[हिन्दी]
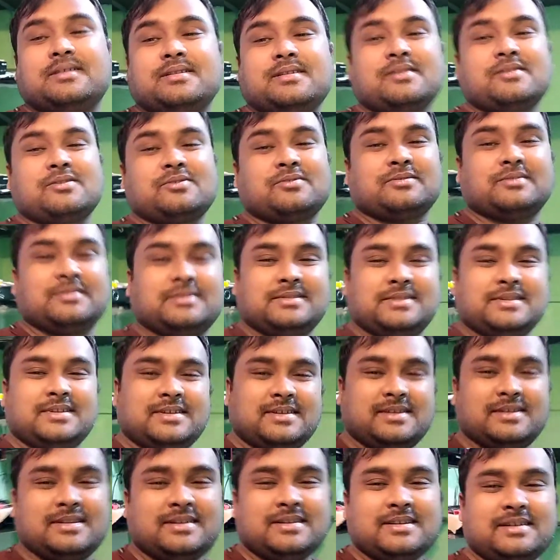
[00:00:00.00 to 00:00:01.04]
देखो
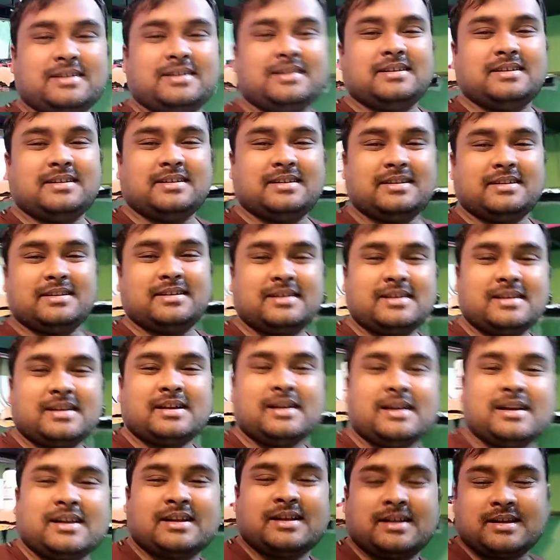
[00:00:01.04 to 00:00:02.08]

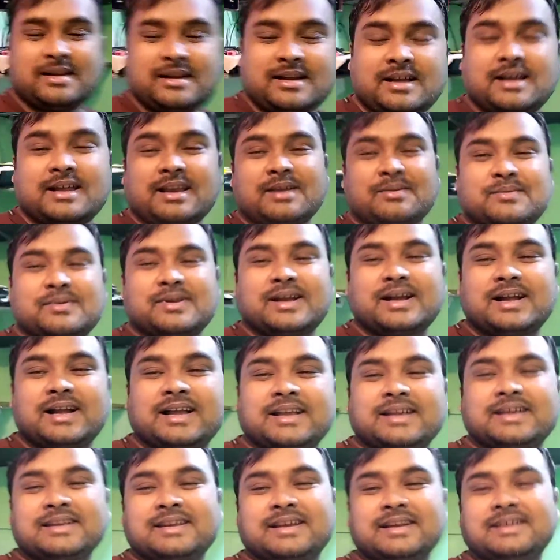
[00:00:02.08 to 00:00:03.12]
खा, तो खाना बिना
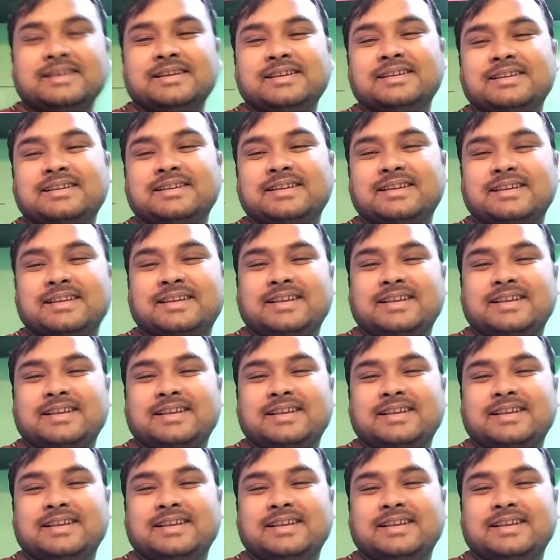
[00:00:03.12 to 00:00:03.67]
खाए कि नहीं